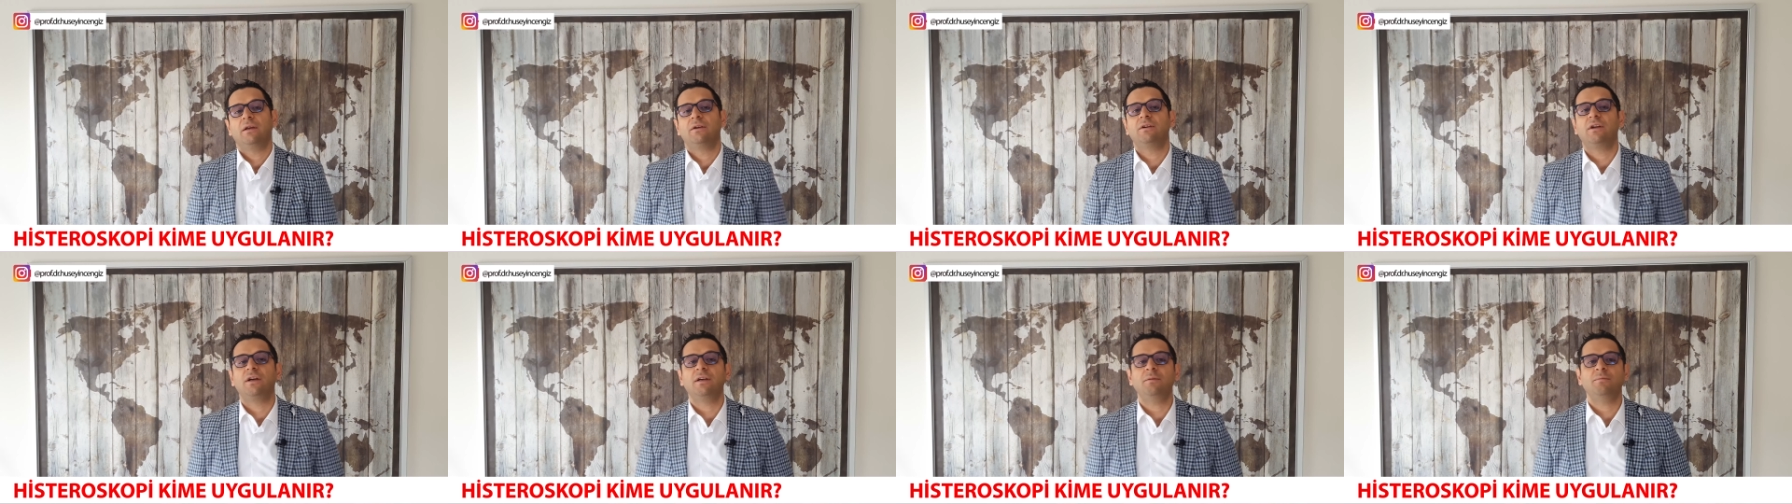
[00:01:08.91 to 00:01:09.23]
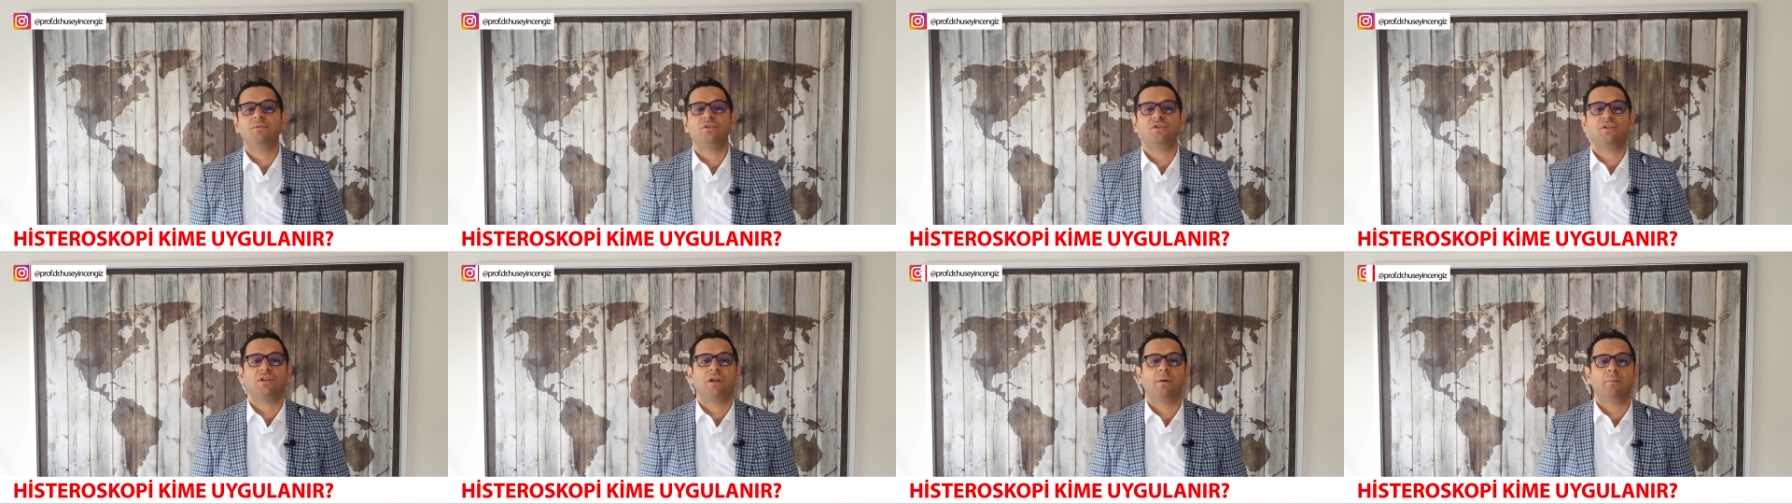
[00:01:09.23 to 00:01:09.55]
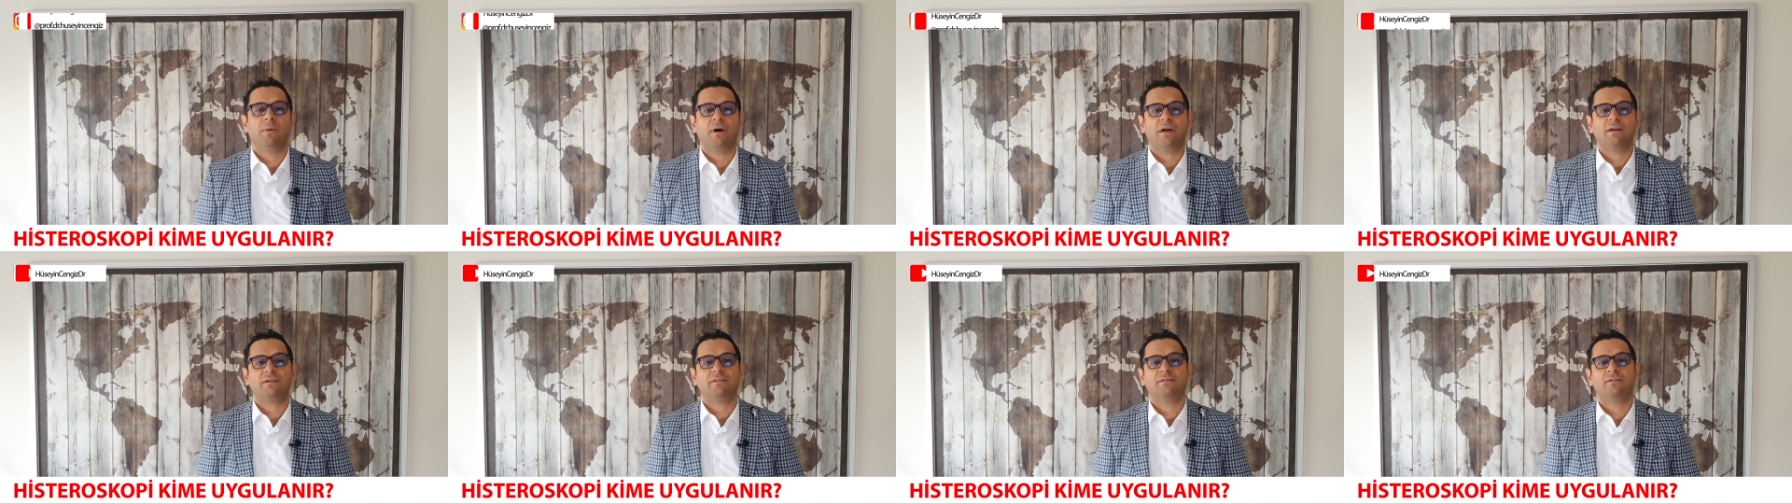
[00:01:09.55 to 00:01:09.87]
rahim
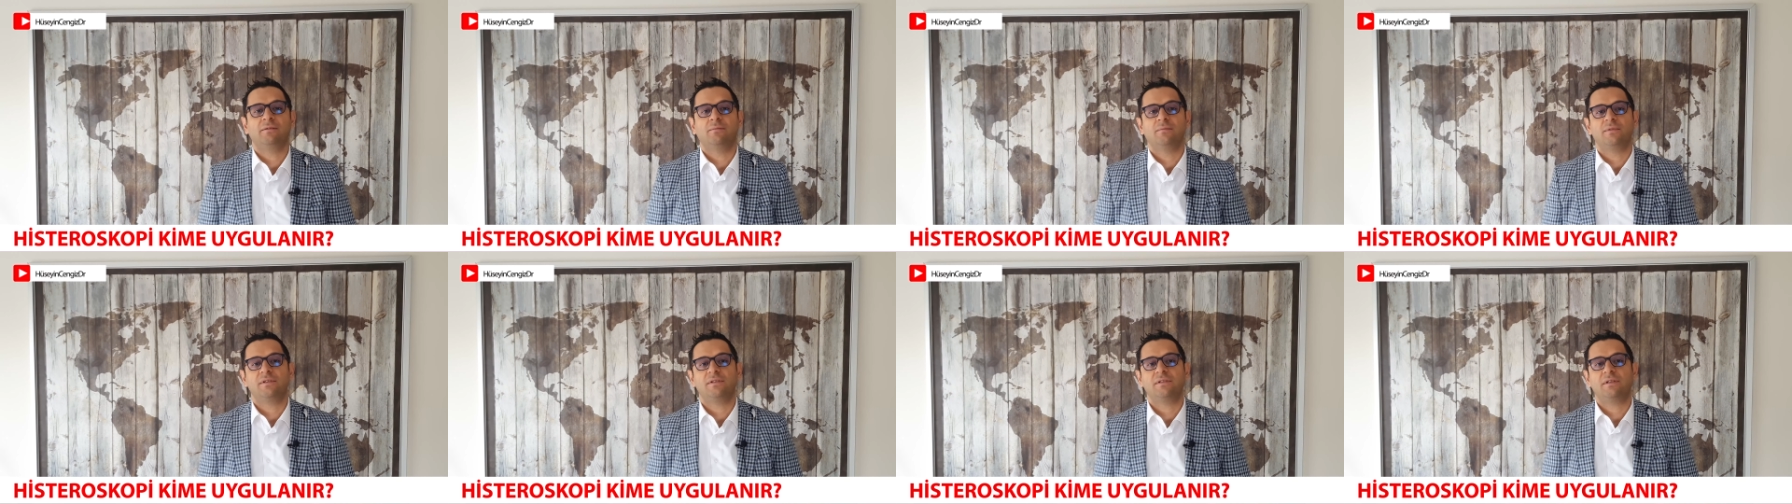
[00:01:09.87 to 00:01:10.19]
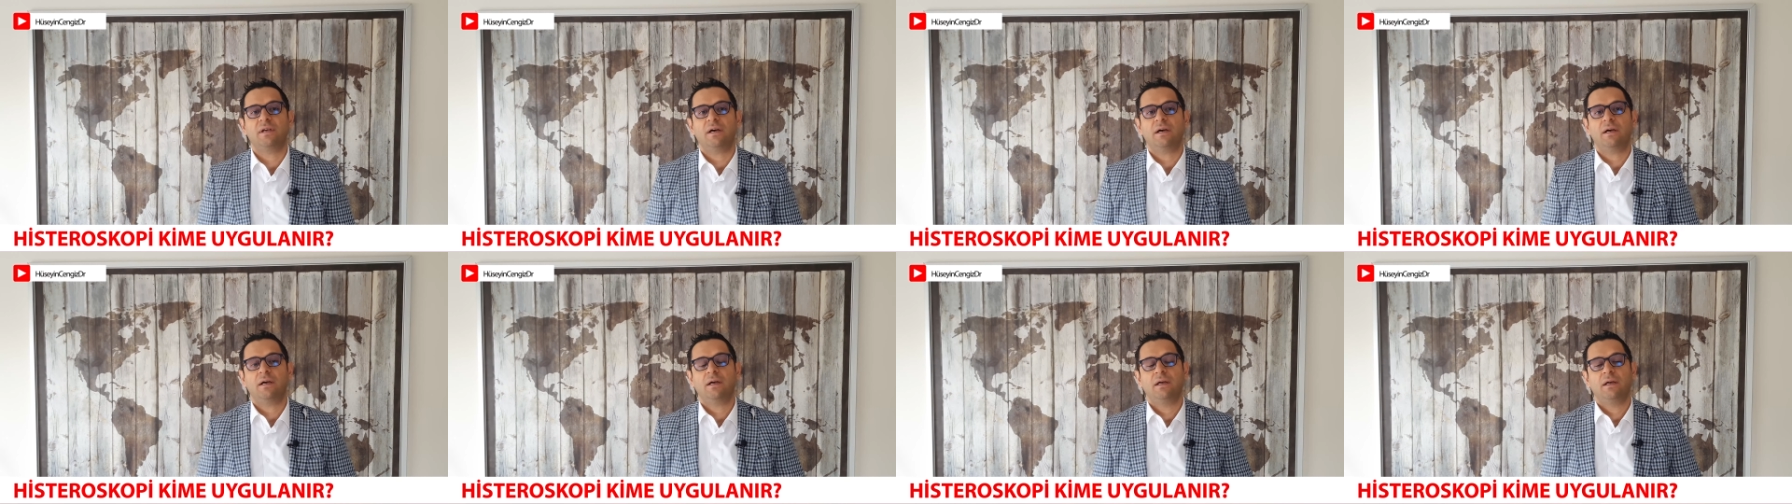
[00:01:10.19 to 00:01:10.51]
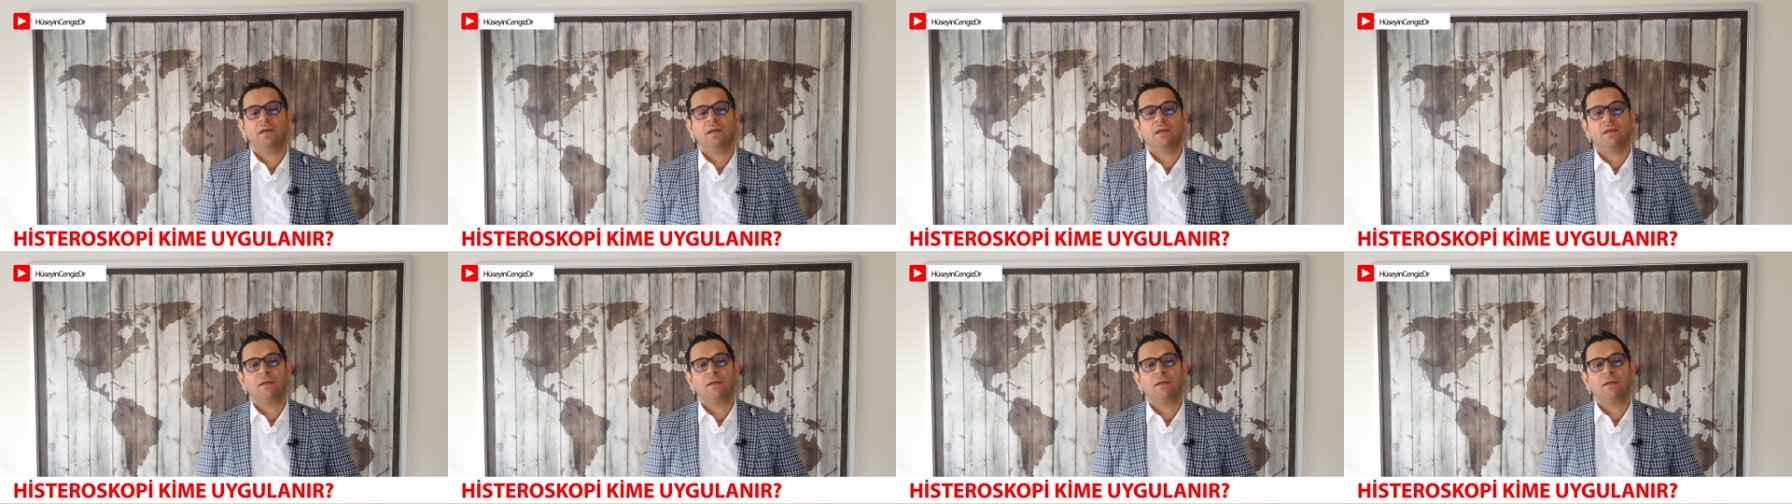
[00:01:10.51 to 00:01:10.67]
içine baktığımızda